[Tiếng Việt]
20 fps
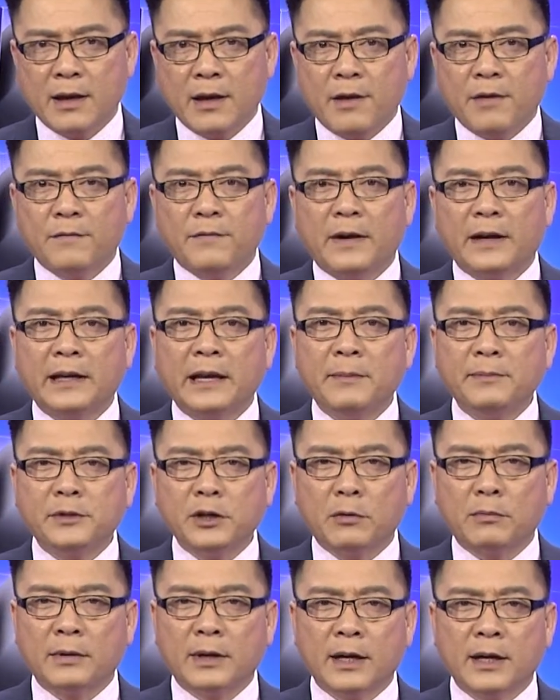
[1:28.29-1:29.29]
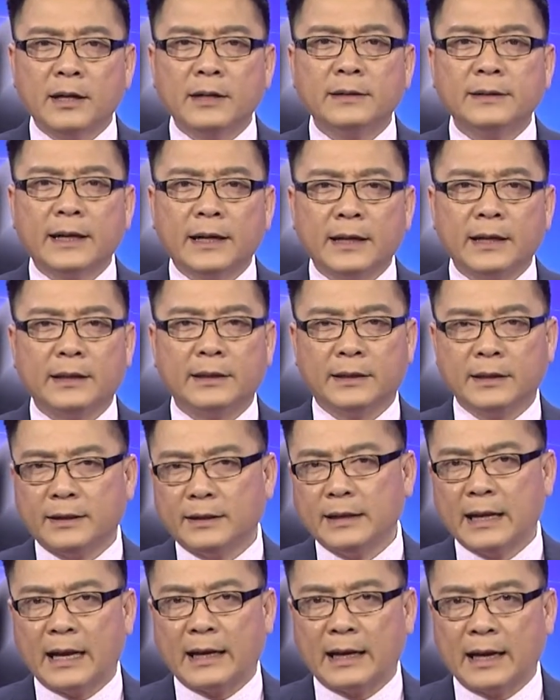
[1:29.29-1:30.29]
và nghiêm trọng hơn các hình thức
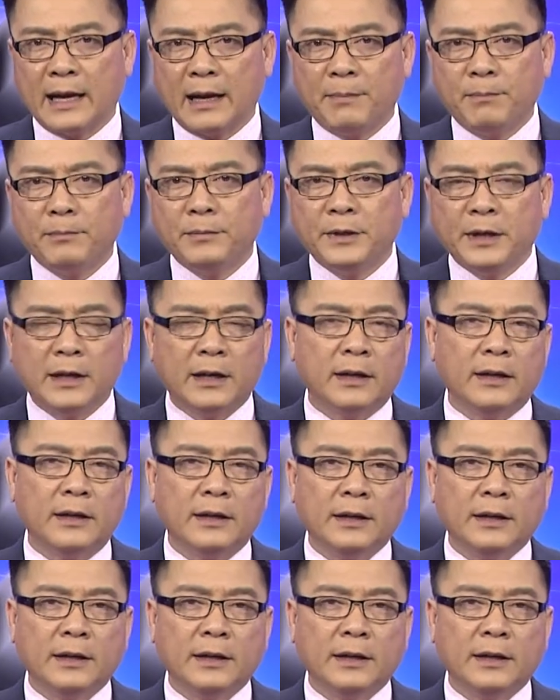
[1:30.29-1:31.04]
đàn áp giờ